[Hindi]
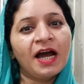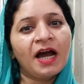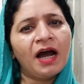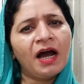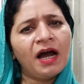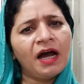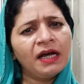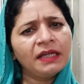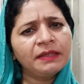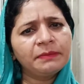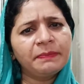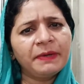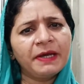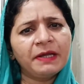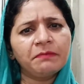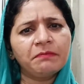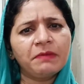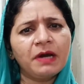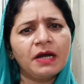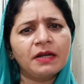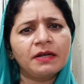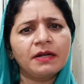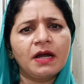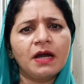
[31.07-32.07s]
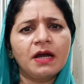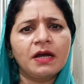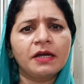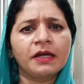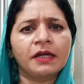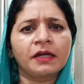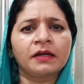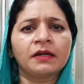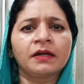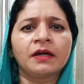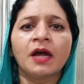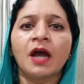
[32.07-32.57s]
हाथ पैर मार रहा
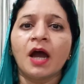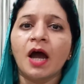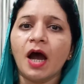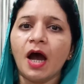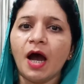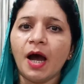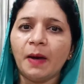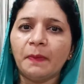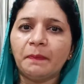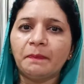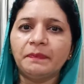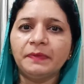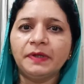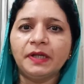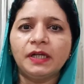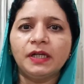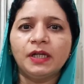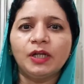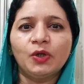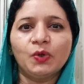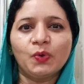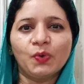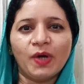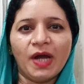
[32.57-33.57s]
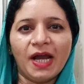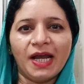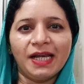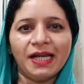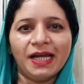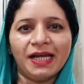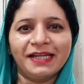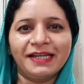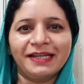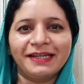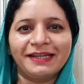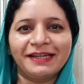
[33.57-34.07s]
है अपने लिए लुगाई
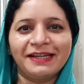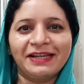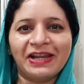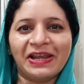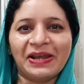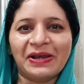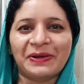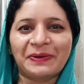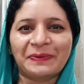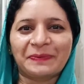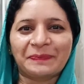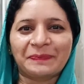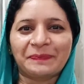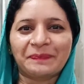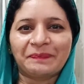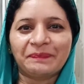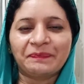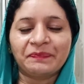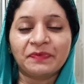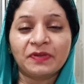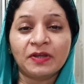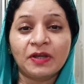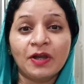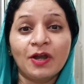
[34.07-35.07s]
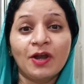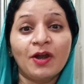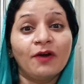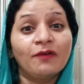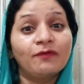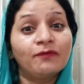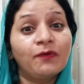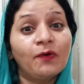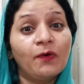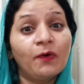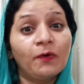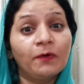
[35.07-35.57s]
लाने के लिए
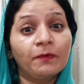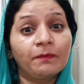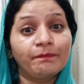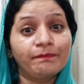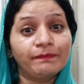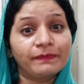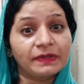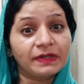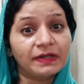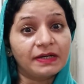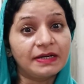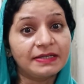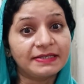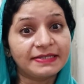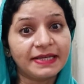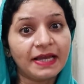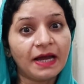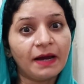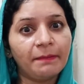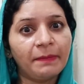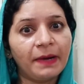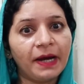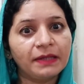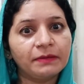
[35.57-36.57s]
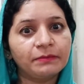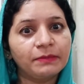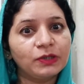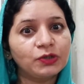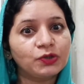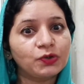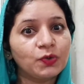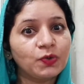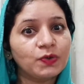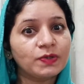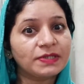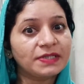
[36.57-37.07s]
वो गाजियाबाद में
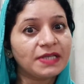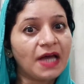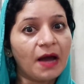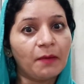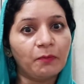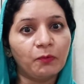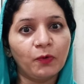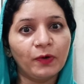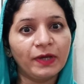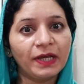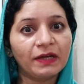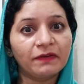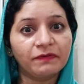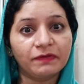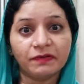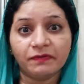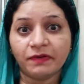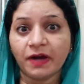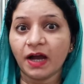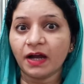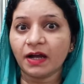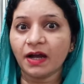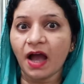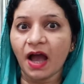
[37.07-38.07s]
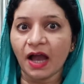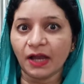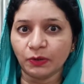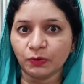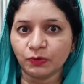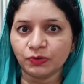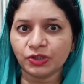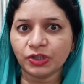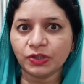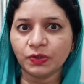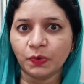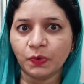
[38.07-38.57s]
जो सामूहिक विवाह का
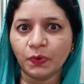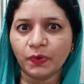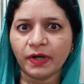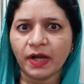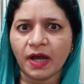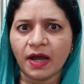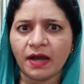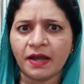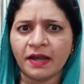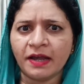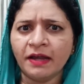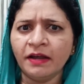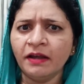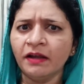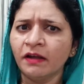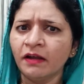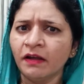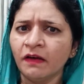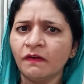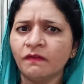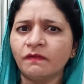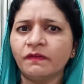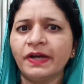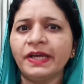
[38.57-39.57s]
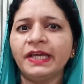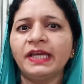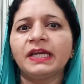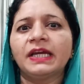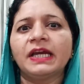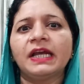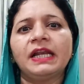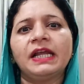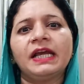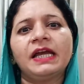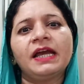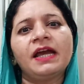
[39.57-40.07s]
आयोजन हो रहा है वहीं
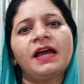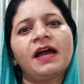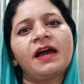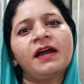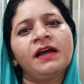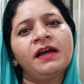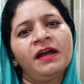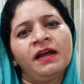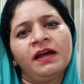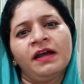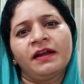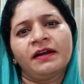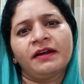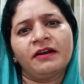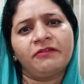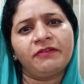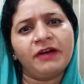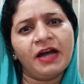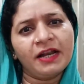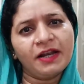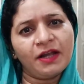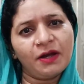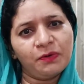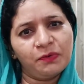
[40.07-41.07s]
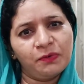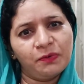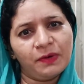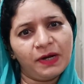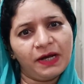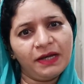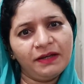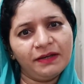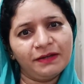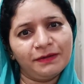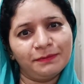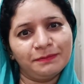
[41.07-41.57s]
के लिए रवाना हुआ
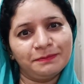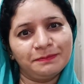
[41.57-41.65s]
है